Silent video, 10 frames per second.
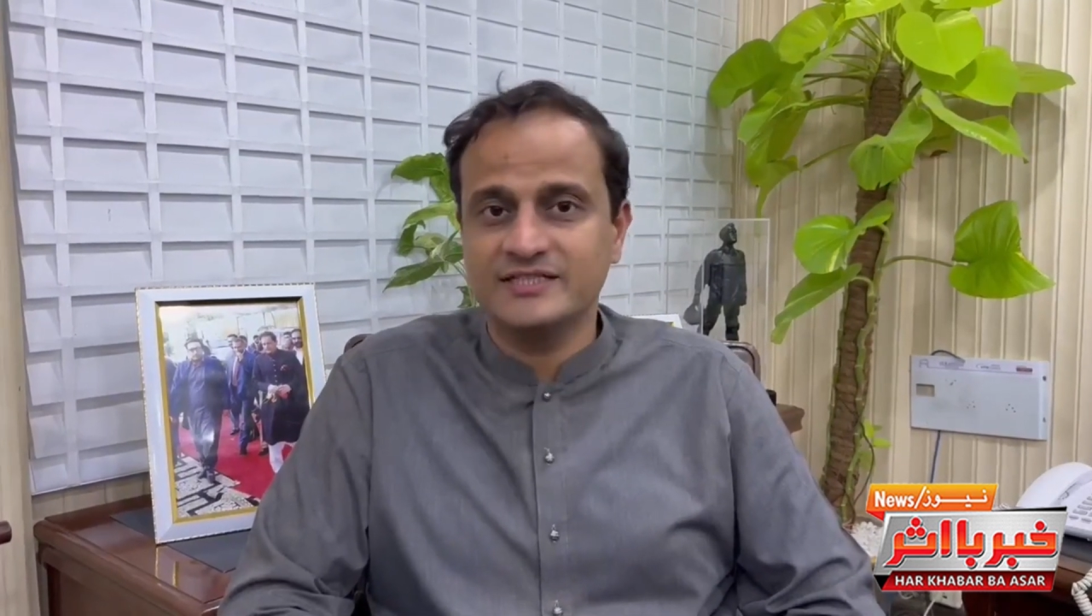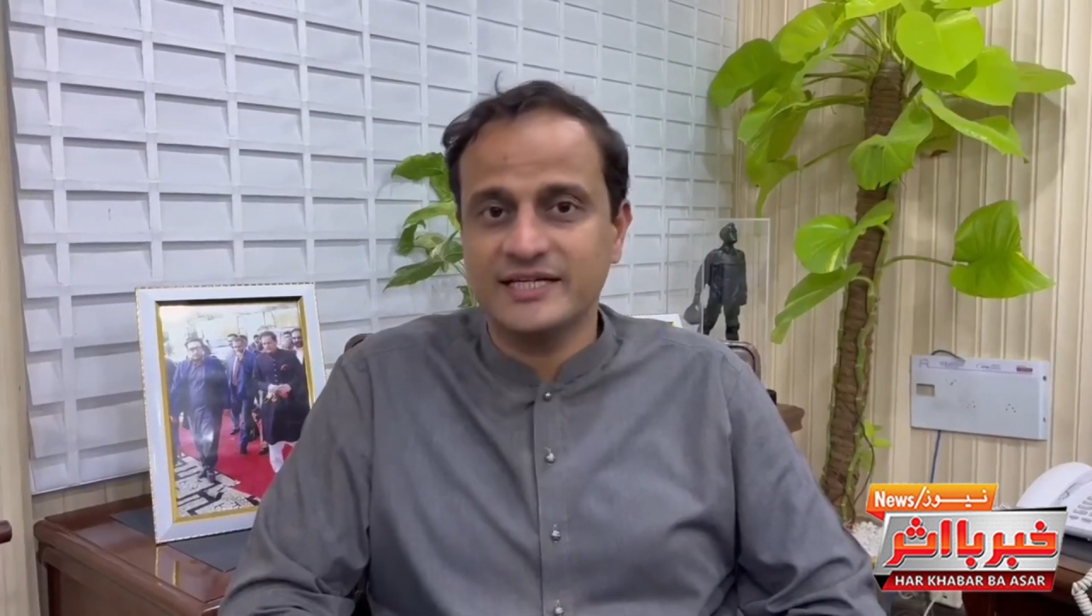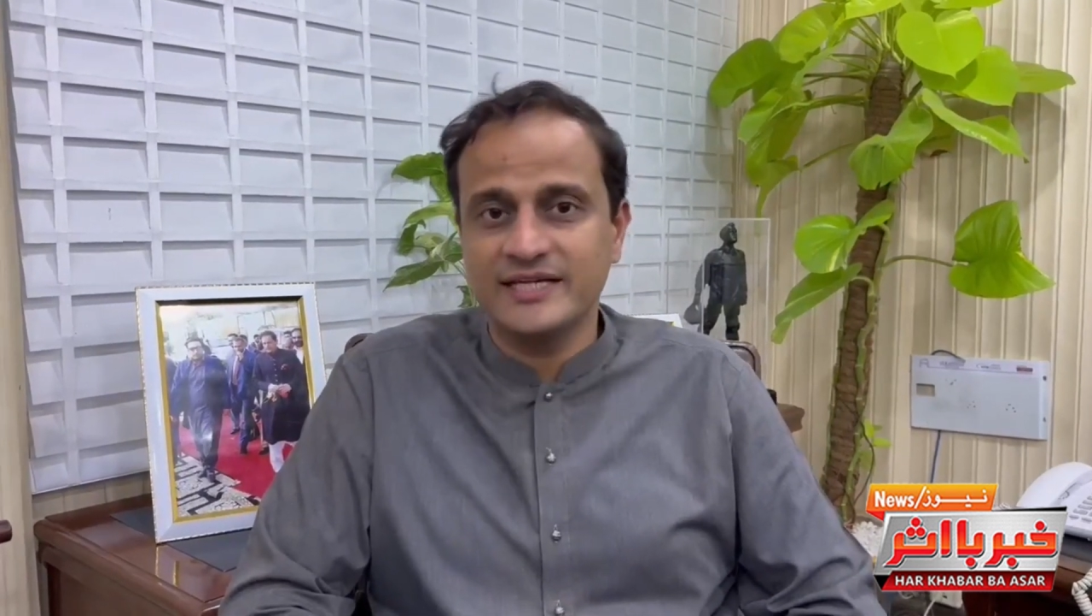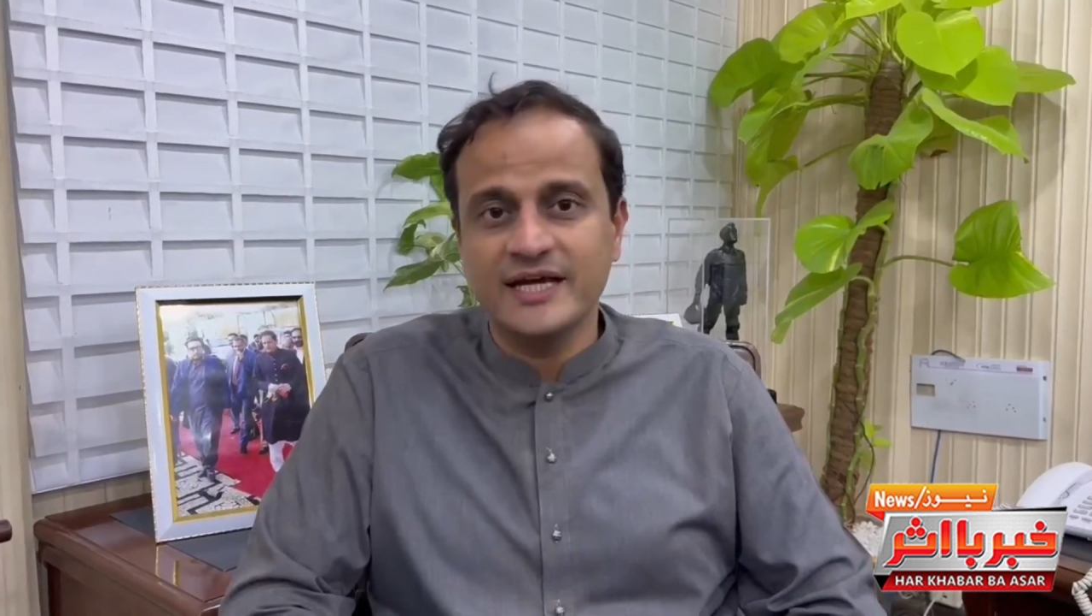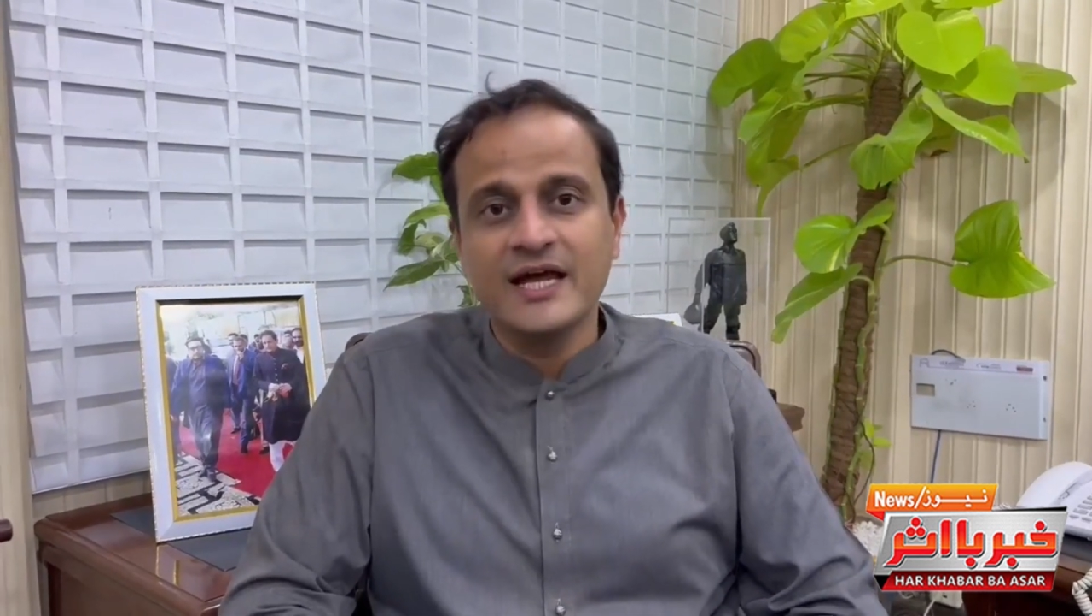
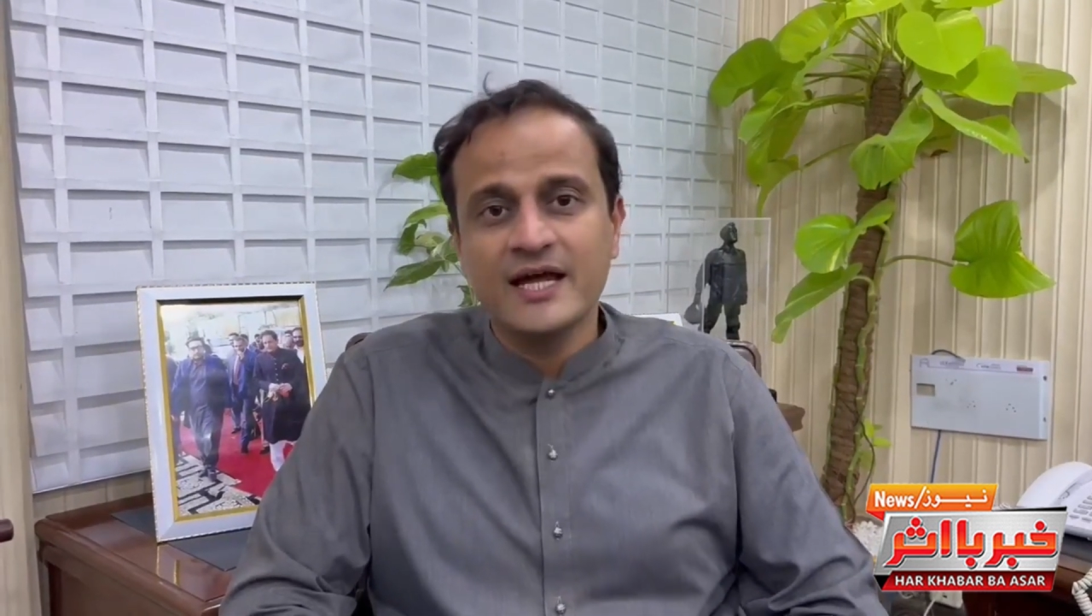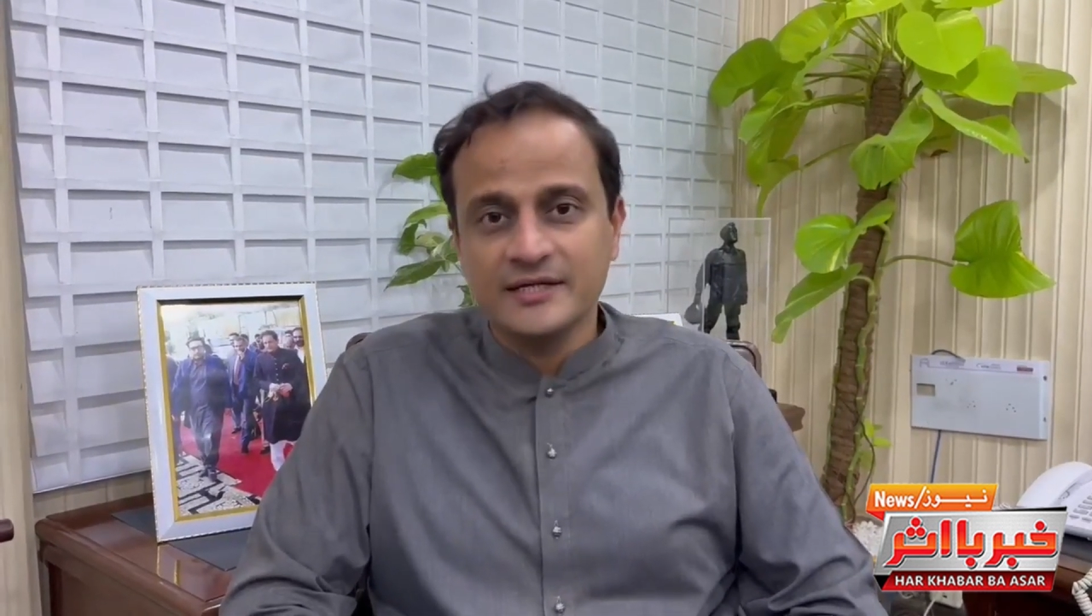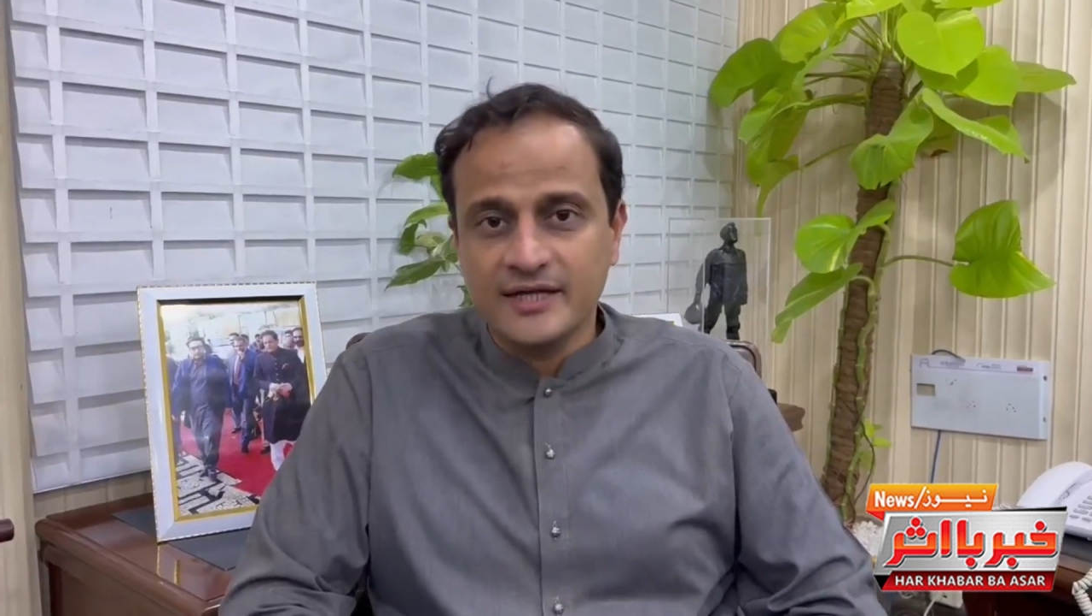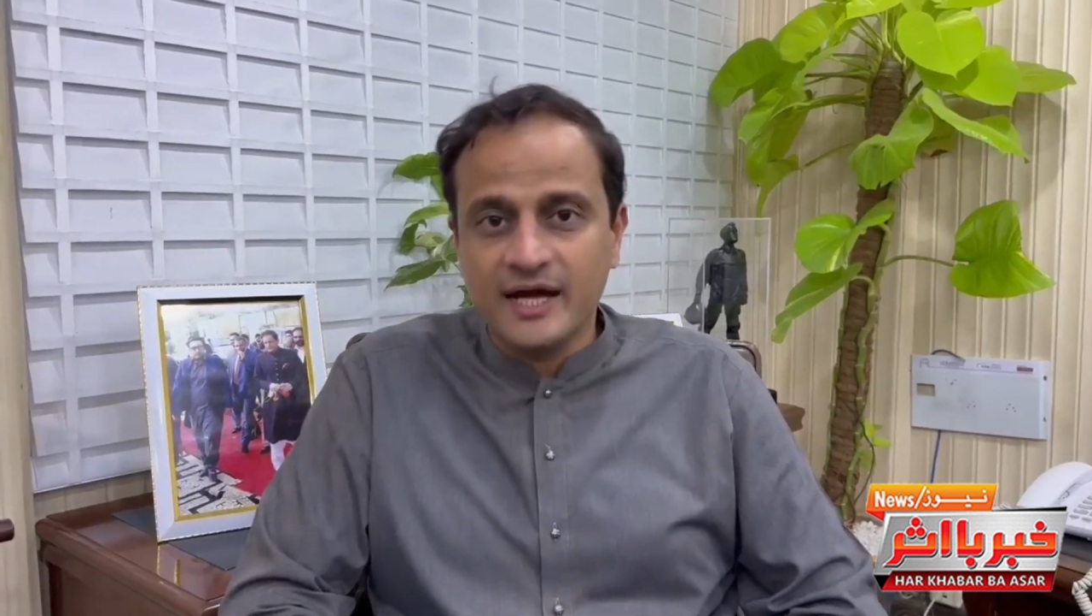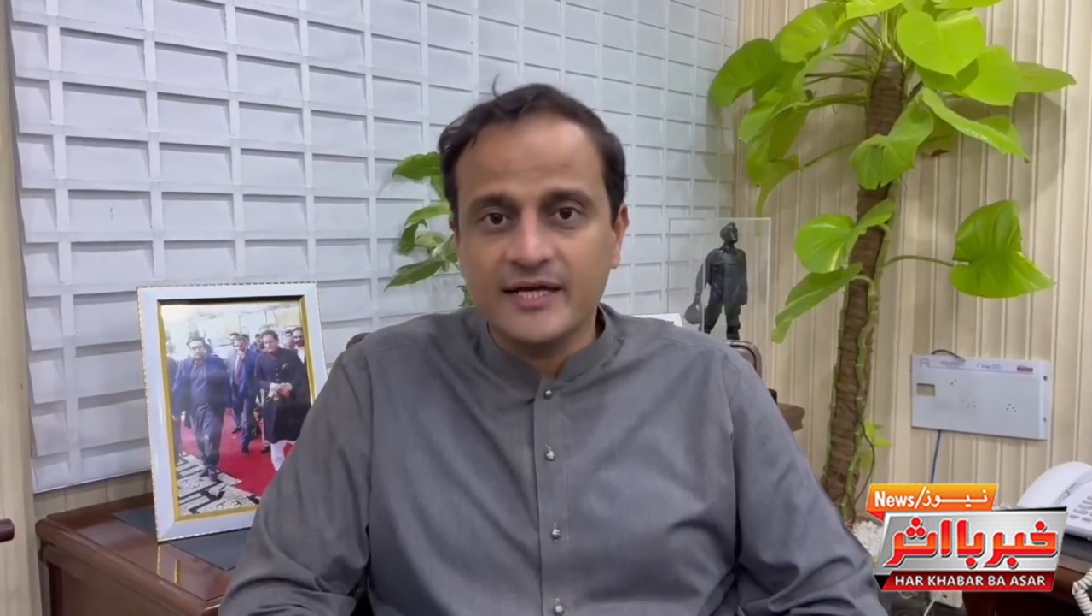चाहिए
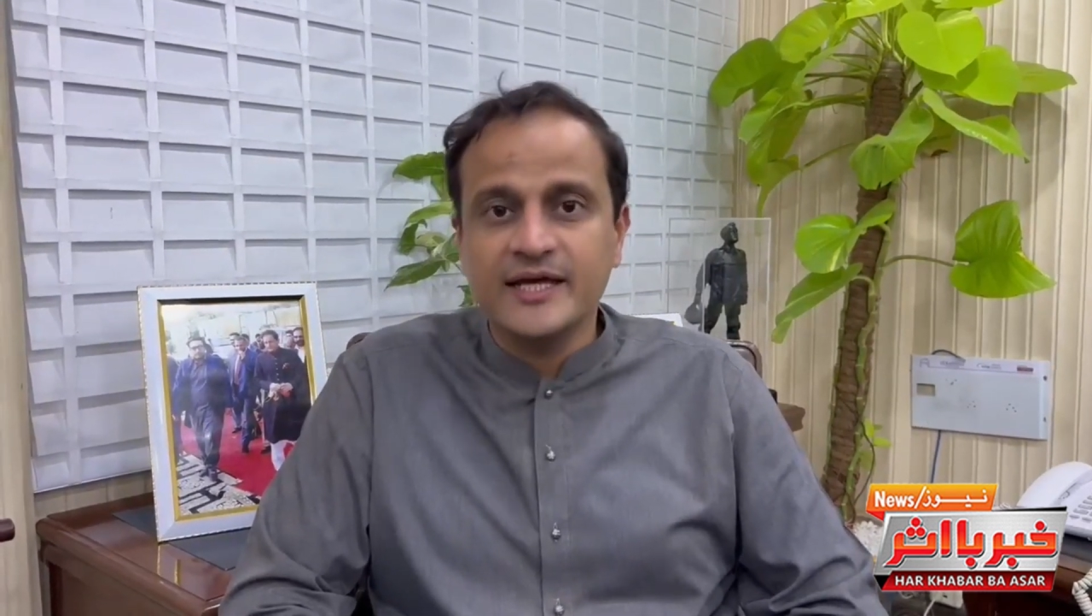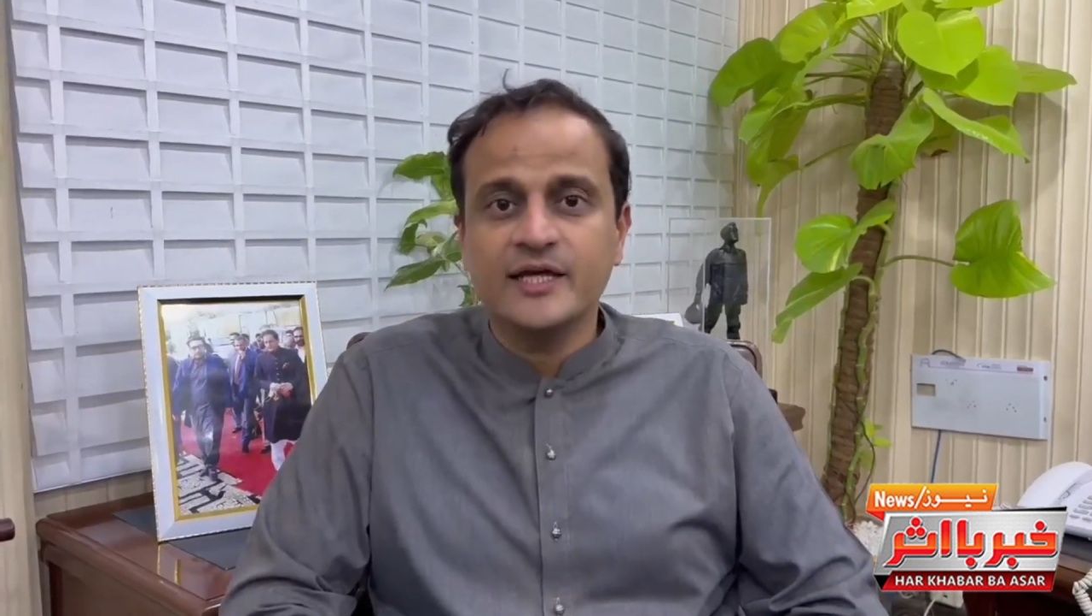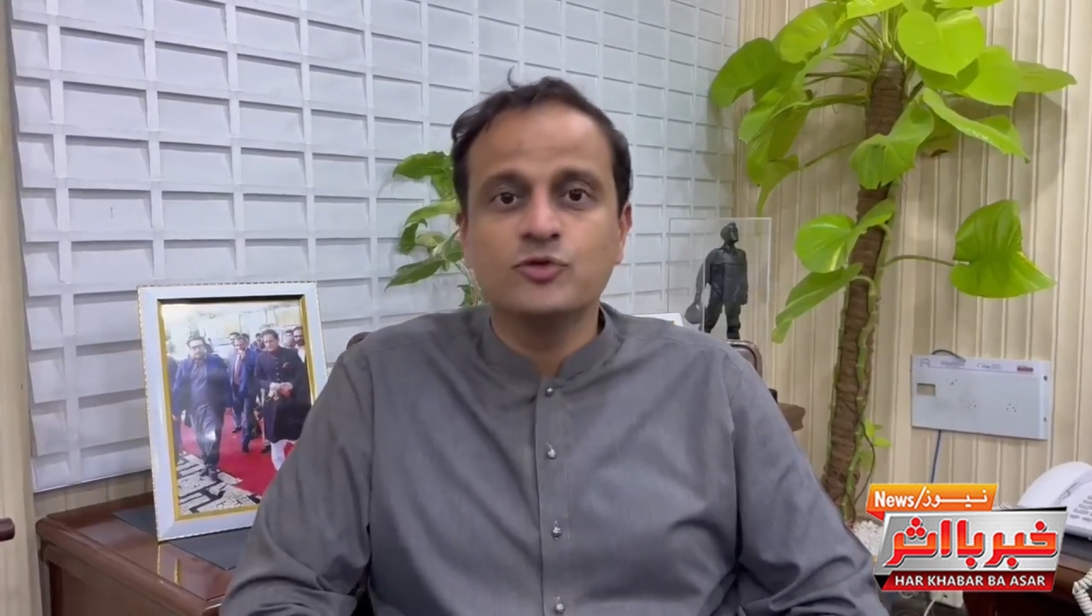ना कि एक